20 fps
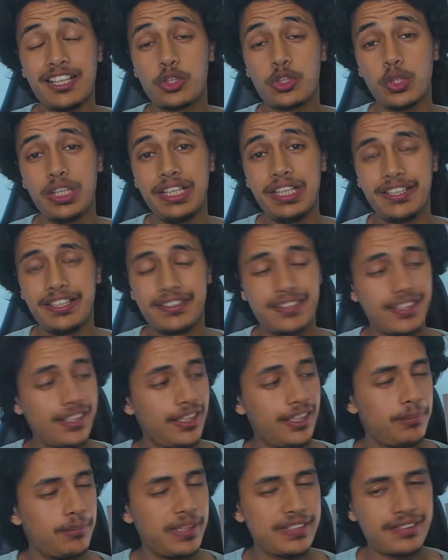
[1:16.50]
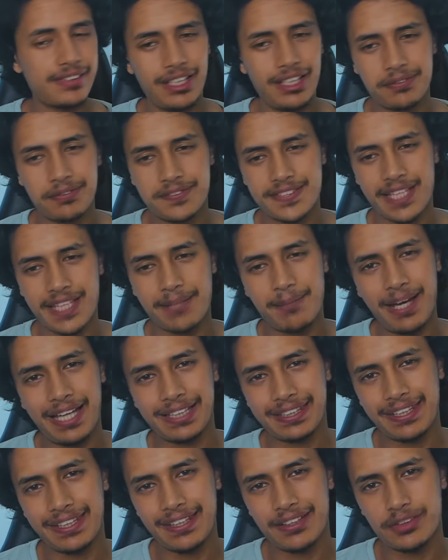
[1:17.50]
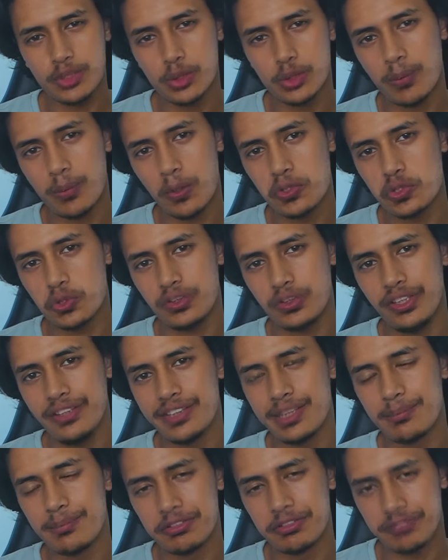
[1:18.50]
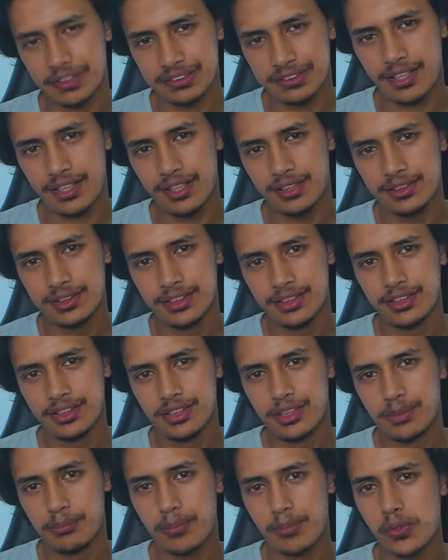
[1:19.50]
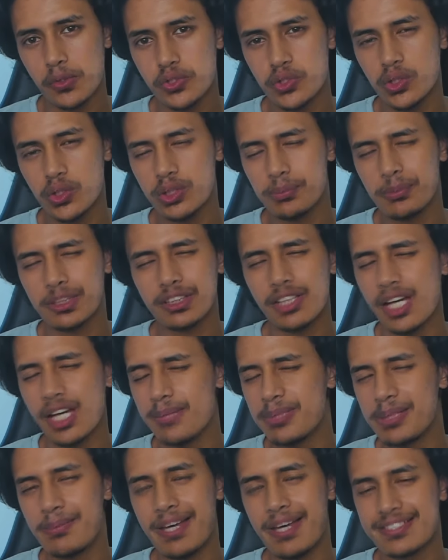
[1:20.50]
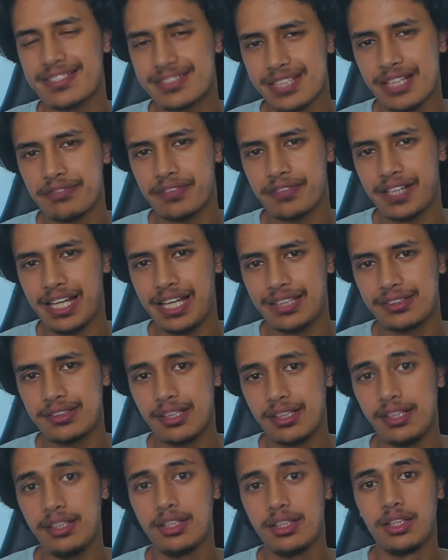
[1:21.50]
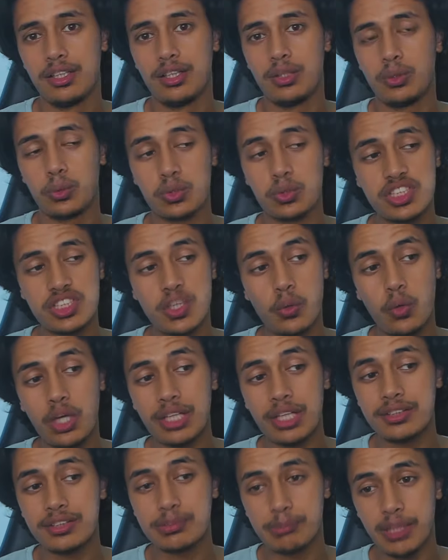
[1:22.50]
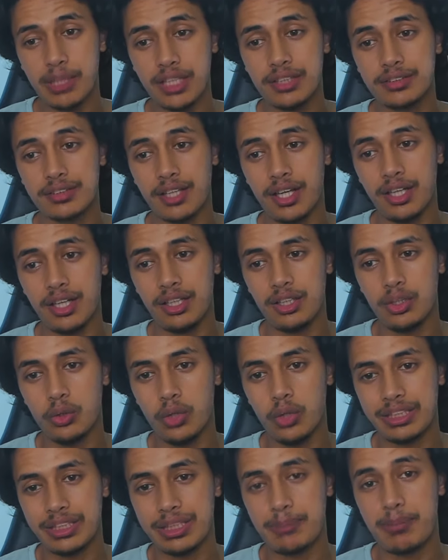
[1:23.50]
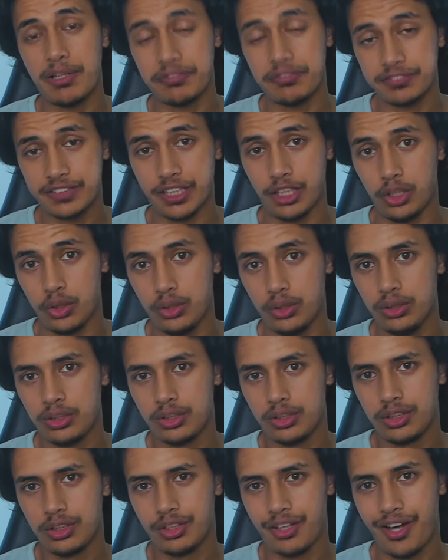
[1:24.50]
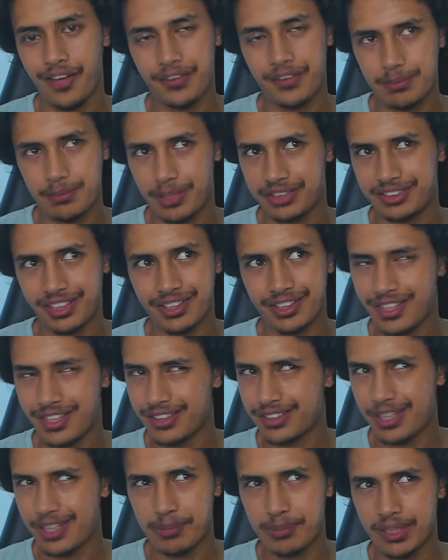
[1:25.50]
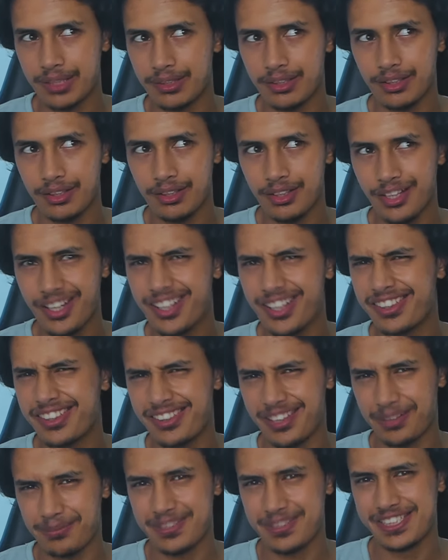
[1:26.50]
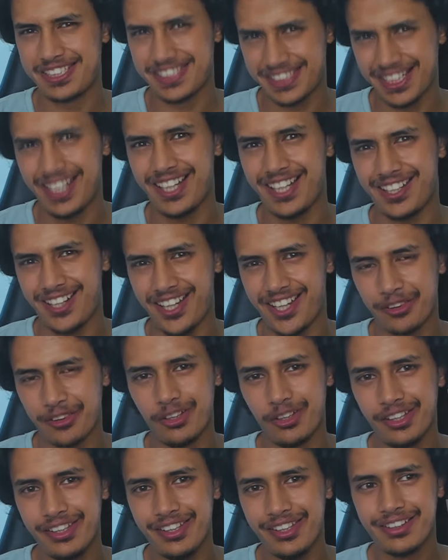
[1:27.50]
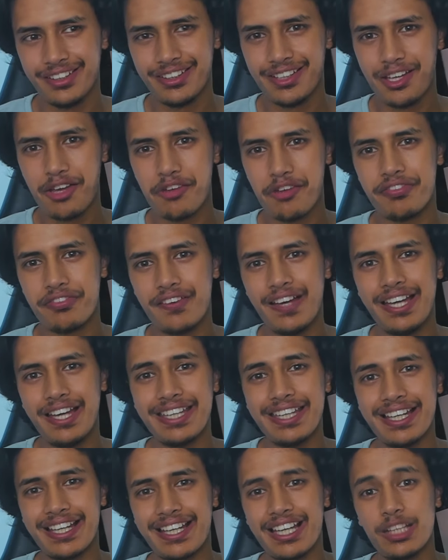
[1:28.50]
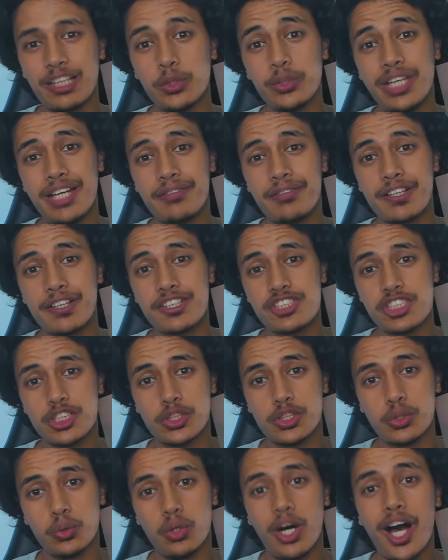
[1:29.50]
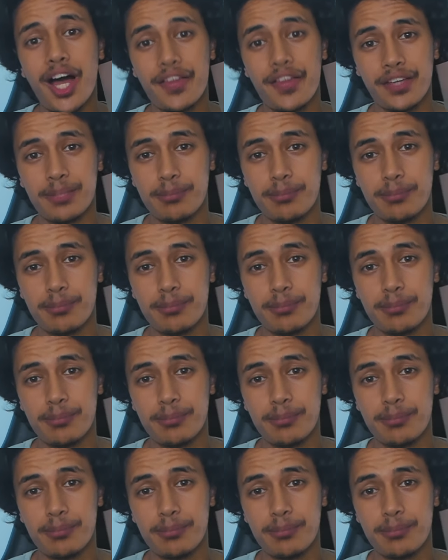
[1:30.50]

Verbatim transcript: كل درع ال ألف زي ما حكيت هو موجود عندي من فترة موجود من قبل ما اسافر حتى وصورت مقطع وانا بفتحه هذا المقطع كان قبل اكثر من شهر اظن فيا خلوني افرجيكم هذا